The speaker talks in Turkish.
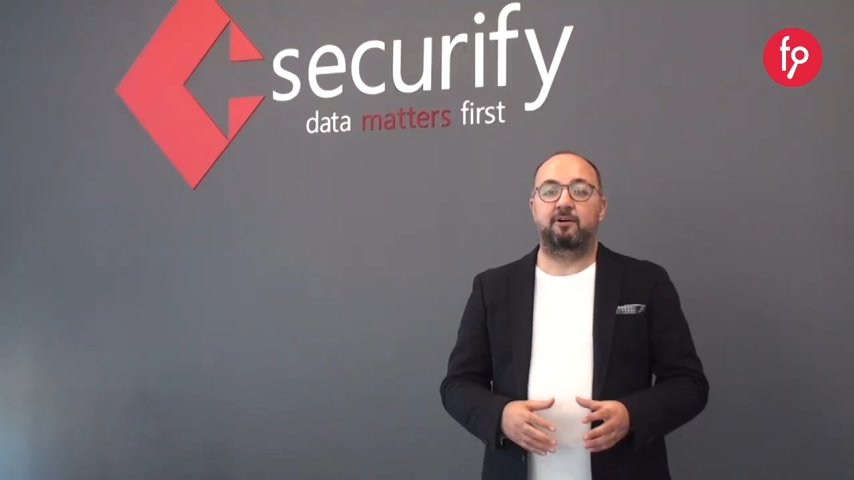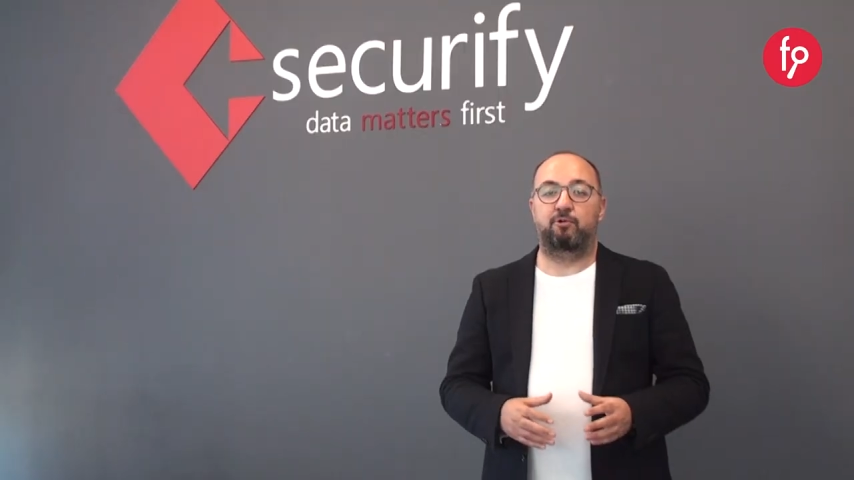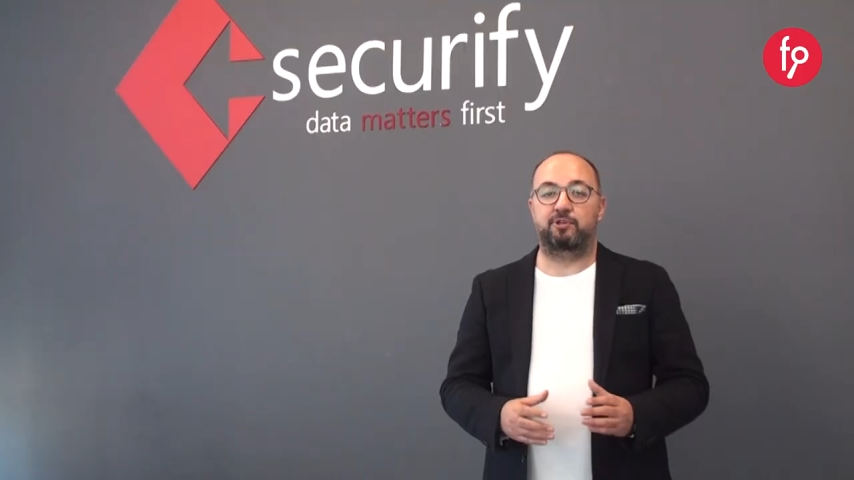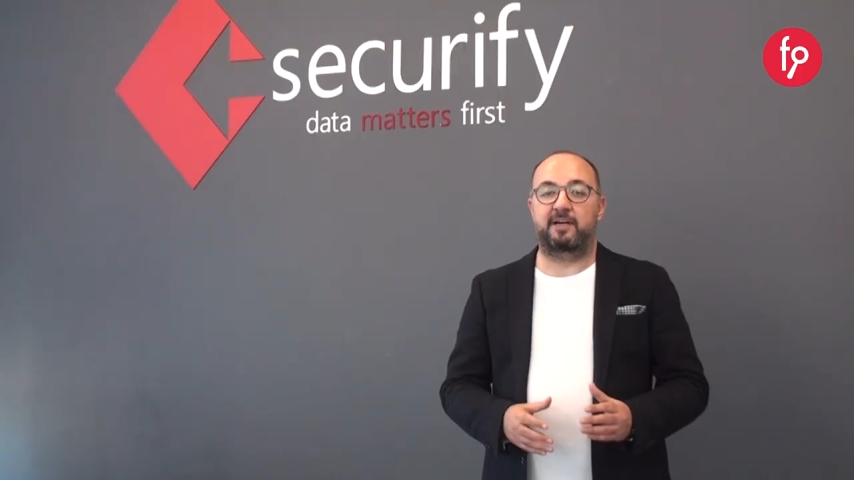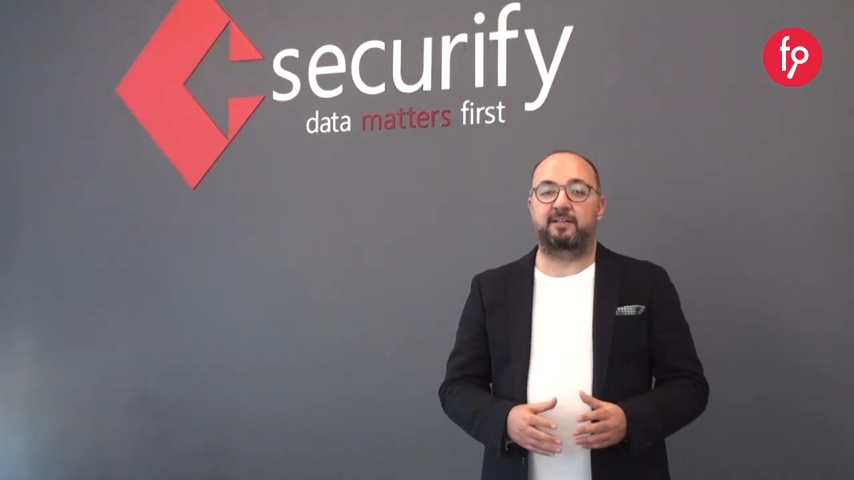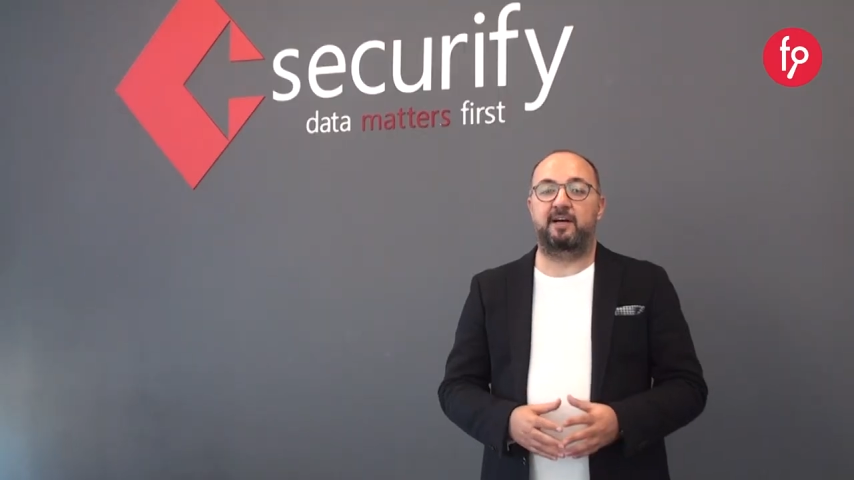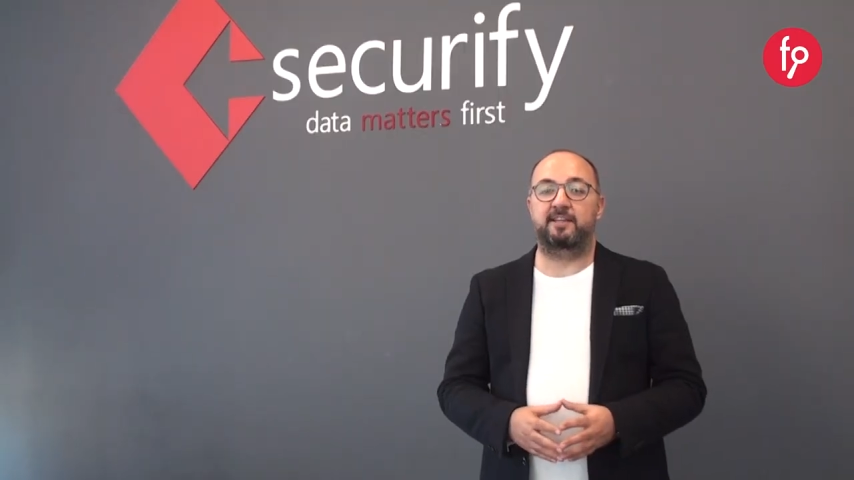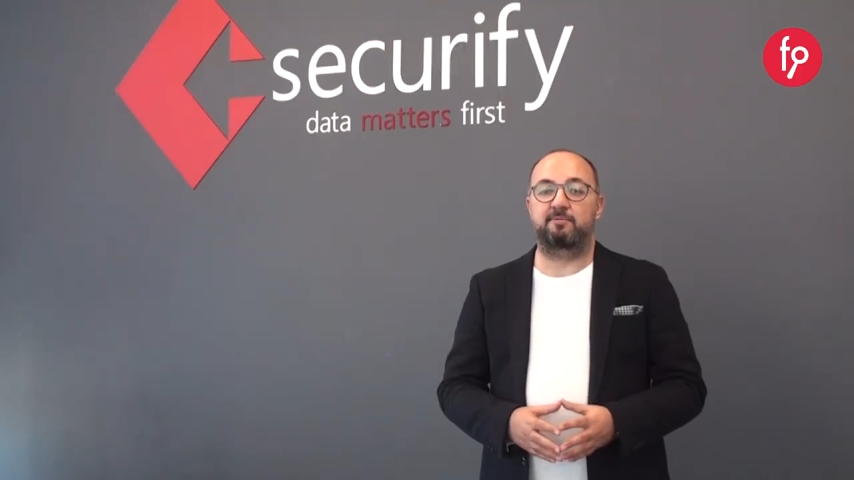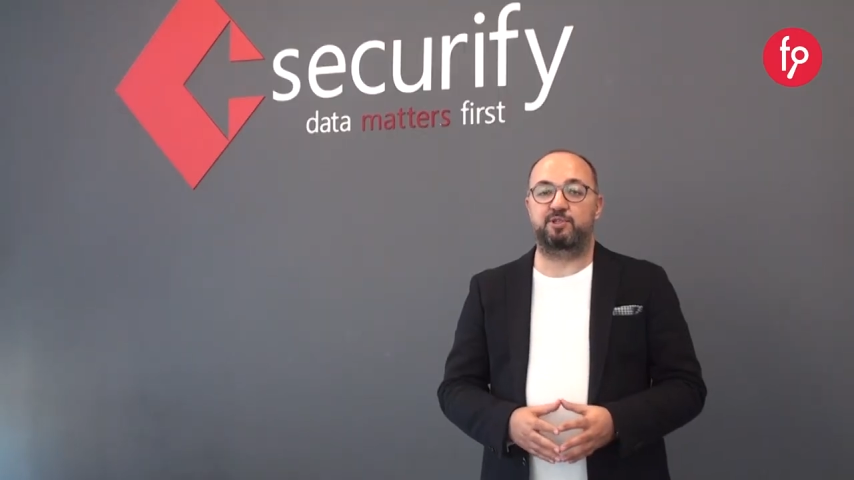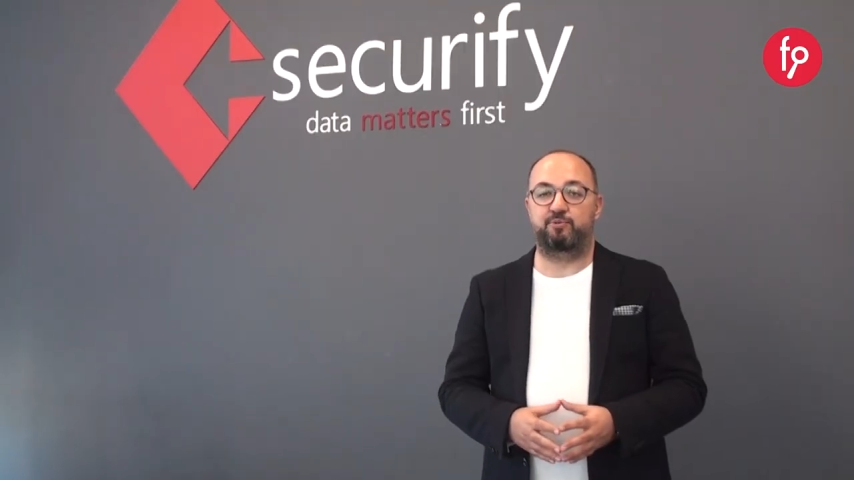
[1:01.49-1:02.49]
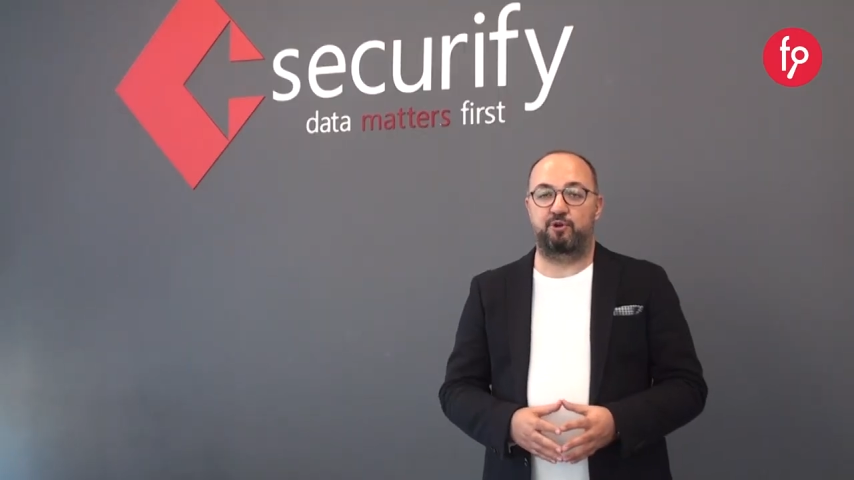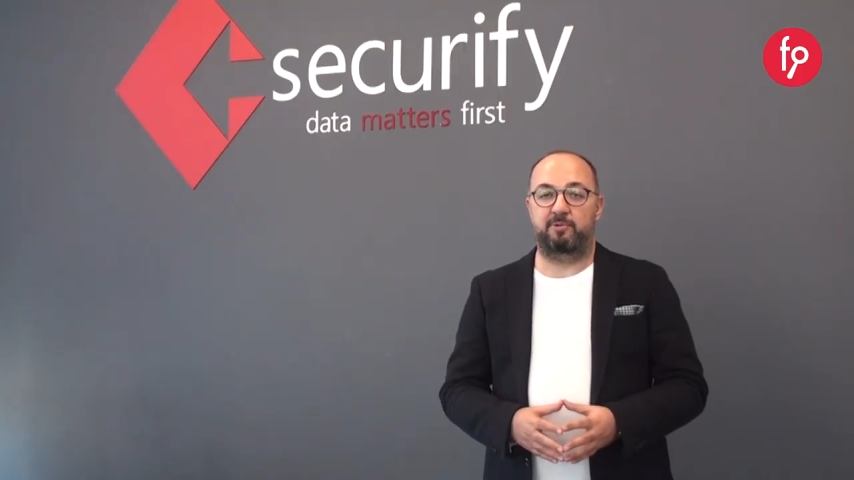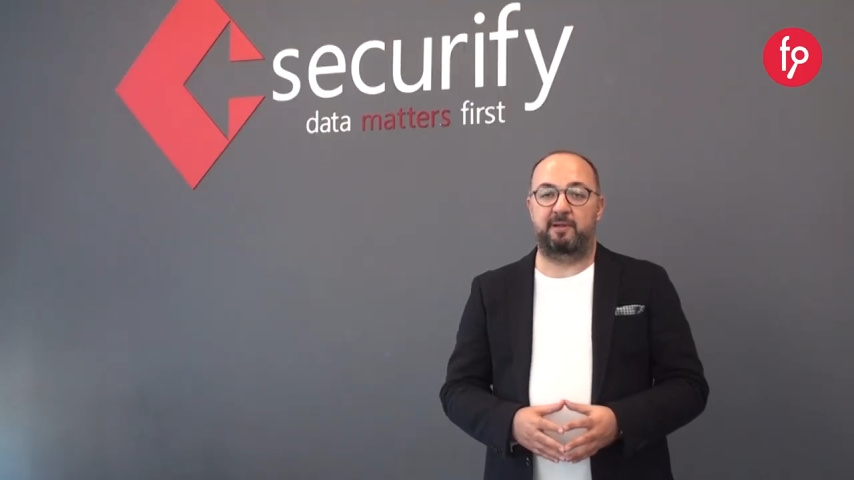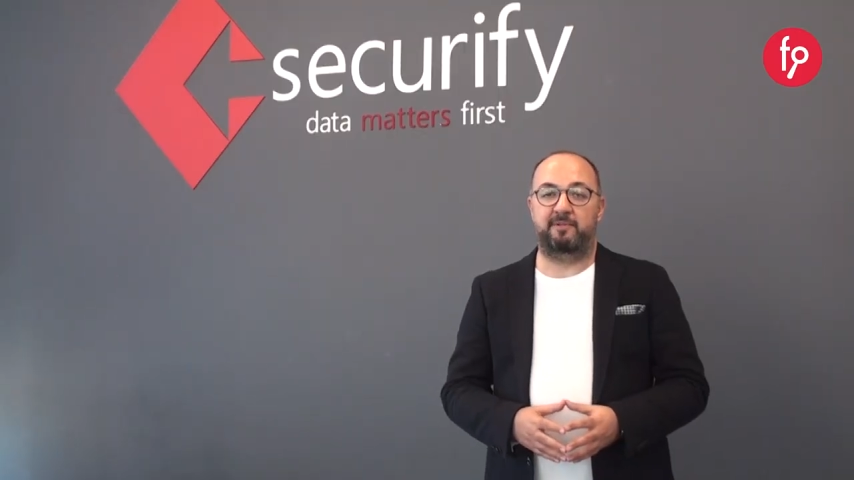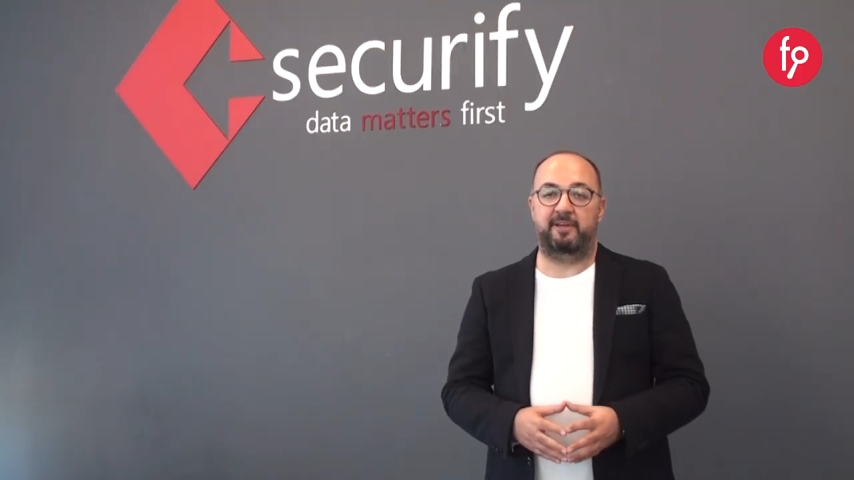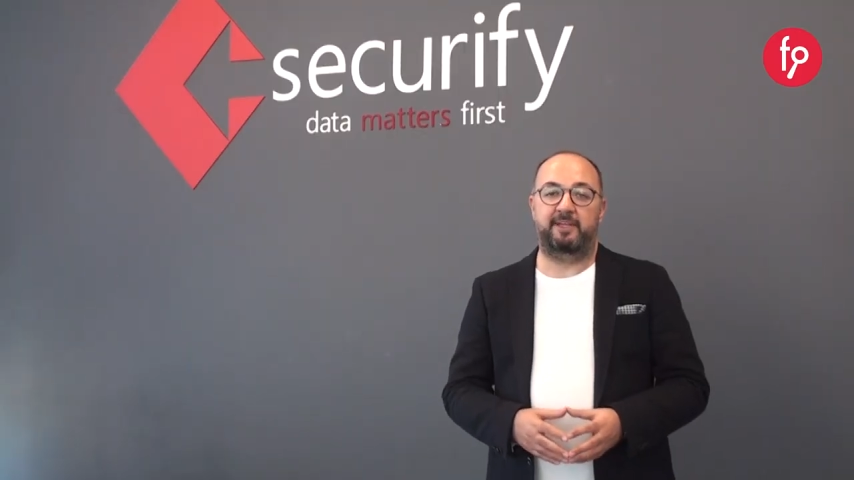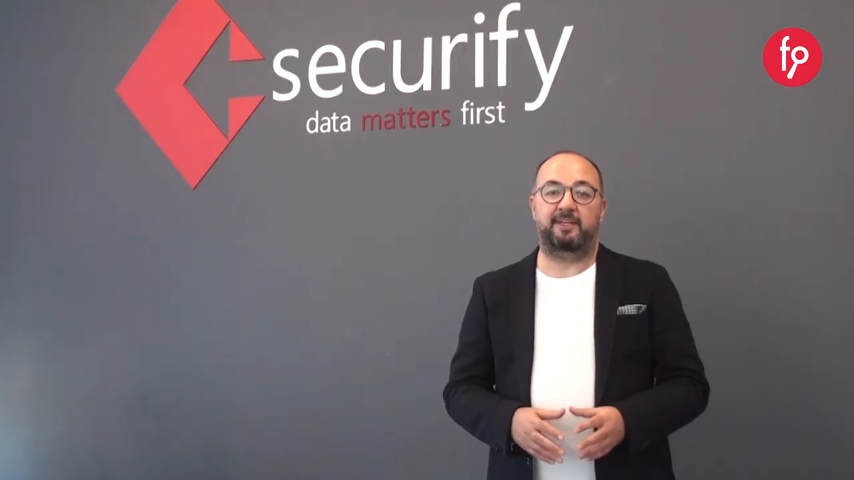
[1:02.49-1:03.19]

Odaklandığımız problemleri